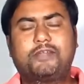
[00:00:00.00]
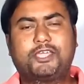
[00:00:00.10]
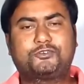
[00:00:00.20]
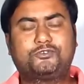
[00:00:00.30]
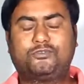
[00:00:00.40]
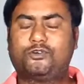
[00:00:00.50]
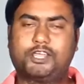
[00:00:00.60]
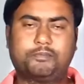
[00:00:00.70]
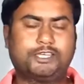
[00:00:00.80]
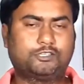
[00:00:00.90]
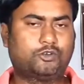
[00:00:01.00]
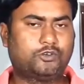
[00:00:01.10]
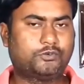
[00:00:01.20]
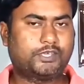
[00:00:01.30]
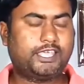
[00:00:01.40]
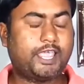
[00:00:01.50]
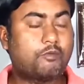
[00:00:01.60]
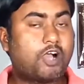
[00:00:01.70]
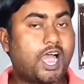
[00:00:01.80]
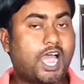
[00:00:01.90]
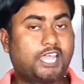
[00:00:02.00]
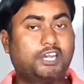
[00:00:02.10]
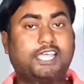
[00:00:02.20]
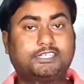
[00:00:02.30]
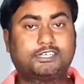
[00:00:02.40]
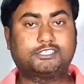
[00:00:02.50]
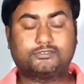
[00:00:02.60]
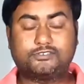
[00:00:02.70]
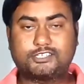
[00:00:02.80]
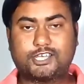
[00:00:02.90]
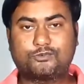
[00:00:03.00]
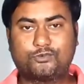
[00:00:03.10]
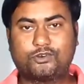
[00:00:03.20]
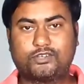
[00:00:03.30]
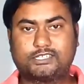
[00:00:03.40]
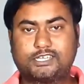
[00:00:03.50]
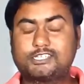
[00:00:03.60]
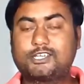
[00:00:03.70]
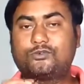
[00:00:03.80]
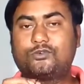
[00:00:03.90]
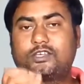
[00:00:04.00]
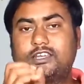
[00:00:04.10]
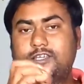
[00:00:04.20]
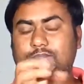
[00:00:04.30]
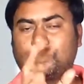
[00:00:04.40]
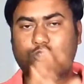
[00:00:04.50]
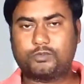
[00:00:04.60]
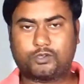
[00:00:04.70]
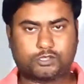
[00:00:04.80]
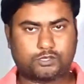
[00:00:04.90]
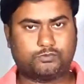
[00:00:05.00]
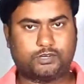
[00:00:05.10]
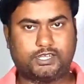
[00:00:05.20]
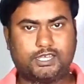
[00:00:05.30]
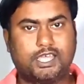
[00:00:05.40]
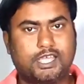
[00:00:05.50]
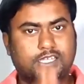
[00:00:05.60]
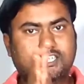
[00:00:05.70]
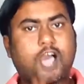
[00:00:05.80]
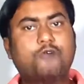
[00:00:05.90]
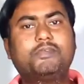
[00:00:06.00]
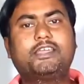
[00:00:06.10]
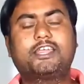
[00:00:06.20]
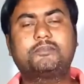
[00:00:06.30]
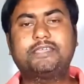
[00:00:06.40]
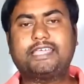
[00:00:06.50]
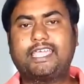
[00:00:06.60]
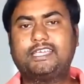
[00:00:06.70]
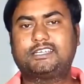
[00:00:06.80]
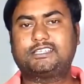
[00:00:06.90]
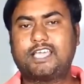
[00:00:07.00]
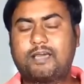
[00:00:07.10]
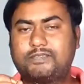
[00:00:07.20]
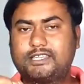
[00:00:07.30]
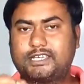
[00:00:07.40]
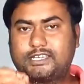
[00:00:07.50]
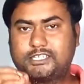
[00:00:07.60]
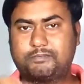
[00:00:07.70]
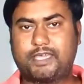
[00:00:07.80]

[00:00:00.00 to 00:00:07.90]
আমরা একটু ফোনের ভেতরে ঢুকি এবং হাইলাইটের যে ফিচারগুলো রয়েছে সেগুলোকে নিয়ে প্রথমে কথা বলি শাওমি রেডমি এইটেতে আমাদেরকে যে